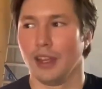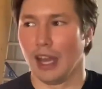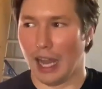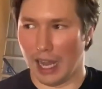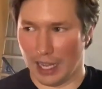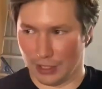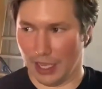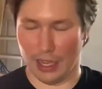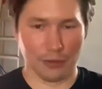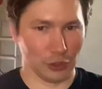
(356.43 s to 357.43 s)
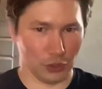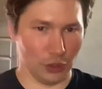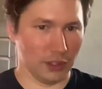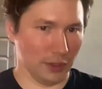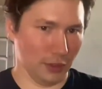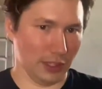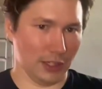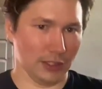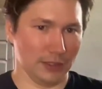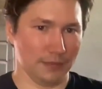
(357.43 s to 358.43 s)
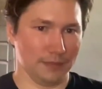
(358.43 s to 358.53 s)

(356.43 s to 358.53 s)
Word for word: Also irgendwo strollt da Öl raus.